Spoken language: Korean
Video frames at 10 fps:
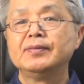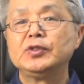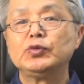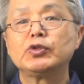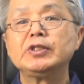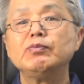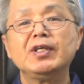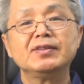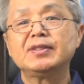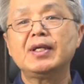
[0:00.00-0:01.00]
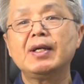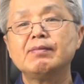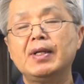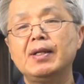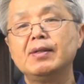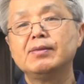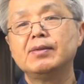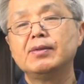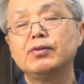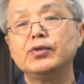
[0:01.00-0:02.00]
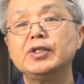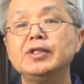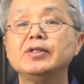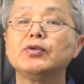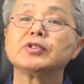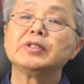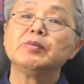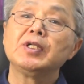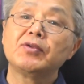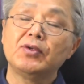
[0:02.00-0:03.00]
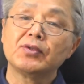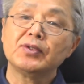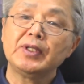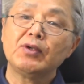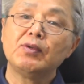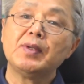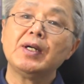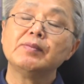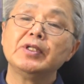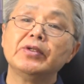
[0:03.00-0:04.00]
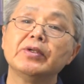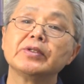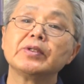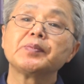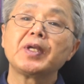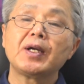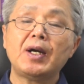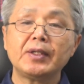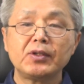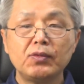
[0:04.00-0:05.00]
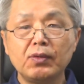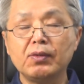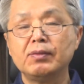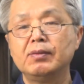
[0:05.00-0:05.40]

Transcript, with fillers: 욕심내는 사랑 말고 오히려 욕심을 덜어내고 마음을 너그럽게 갖고